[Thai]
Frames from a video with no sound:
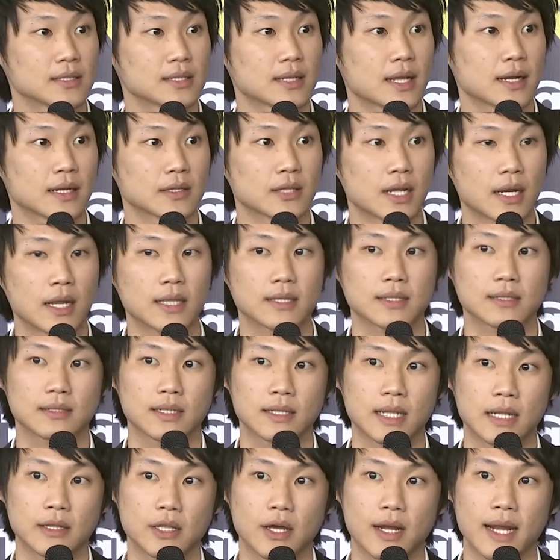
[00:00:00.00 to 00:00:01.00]
ทั้งตอนแรก
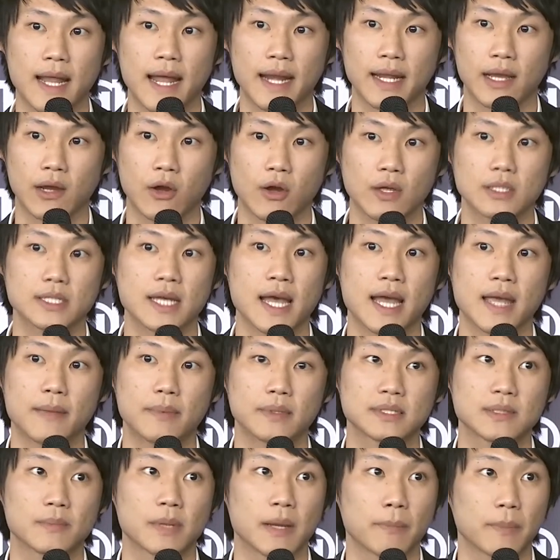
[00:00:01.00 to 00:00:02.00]
แล้วตอนแรกเนี่ยเขาก็จะให้
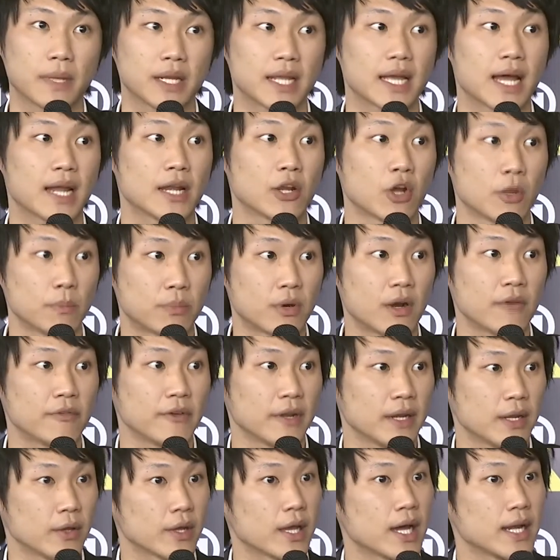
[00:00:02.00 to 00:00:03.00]
สำหรับเป็นการ non
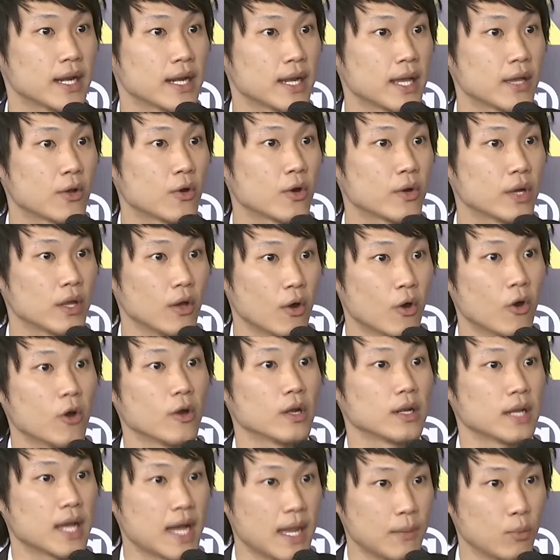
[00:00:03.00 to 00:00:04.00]
profit โดยการให้คนเนี่ยโอ
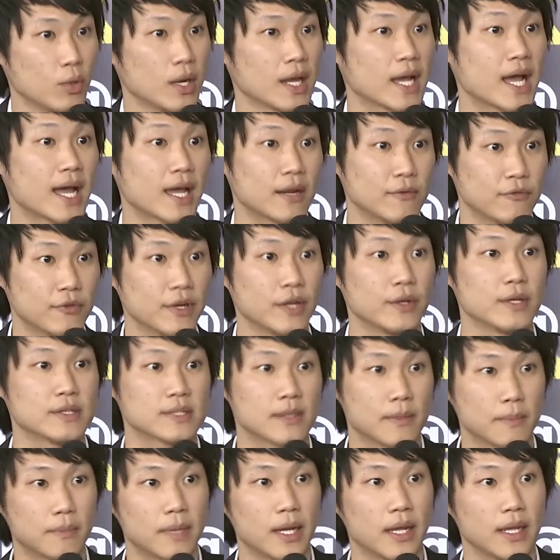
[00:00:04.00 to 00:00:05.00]
นถ่ายมูลค่ากันฟรีด้วย
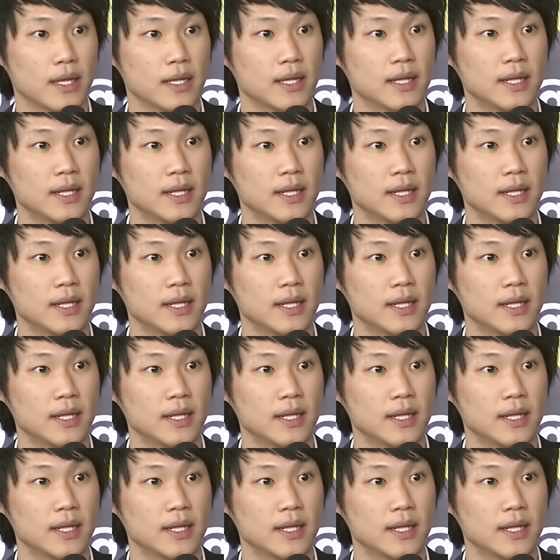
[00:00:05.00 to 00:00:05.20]
ซ้ำไป